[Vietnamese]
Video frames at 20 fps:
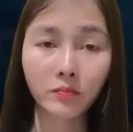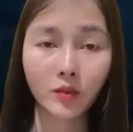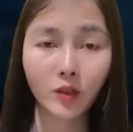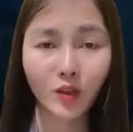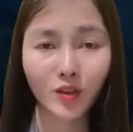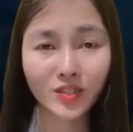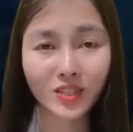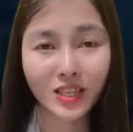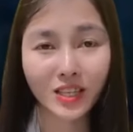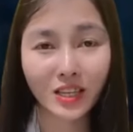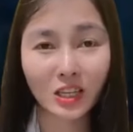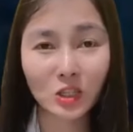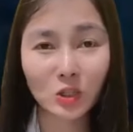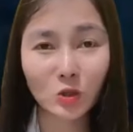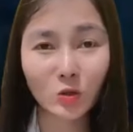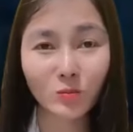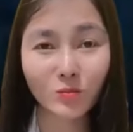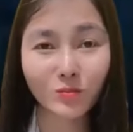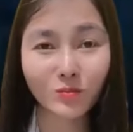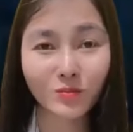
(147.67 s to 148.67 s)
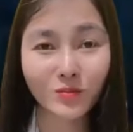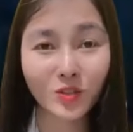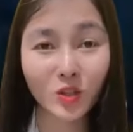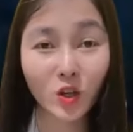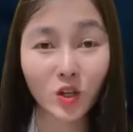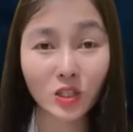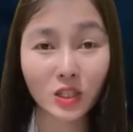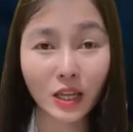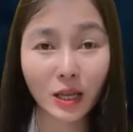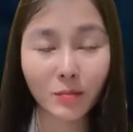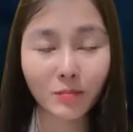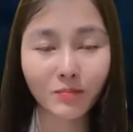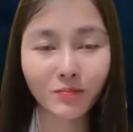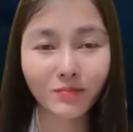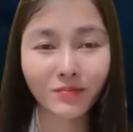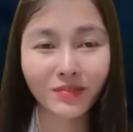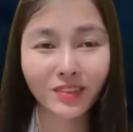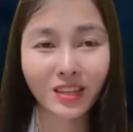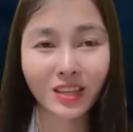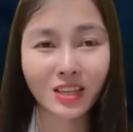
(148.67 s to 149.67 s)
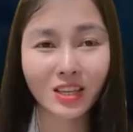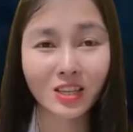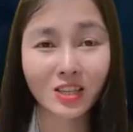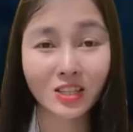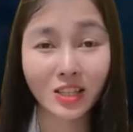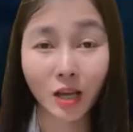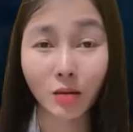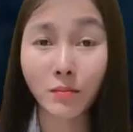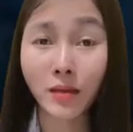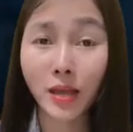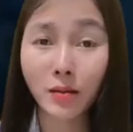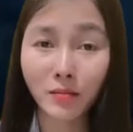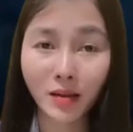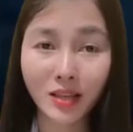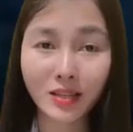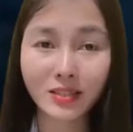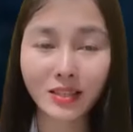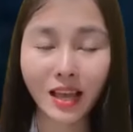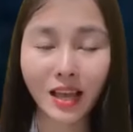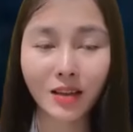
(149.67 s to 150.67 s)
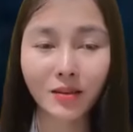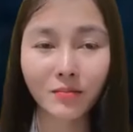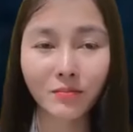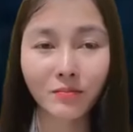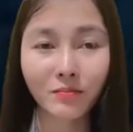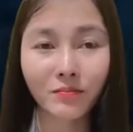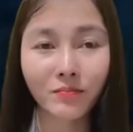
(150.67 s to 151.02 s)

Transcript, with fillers: Có gì cần giúp dọn dẹp thì sáng mai em lại sang.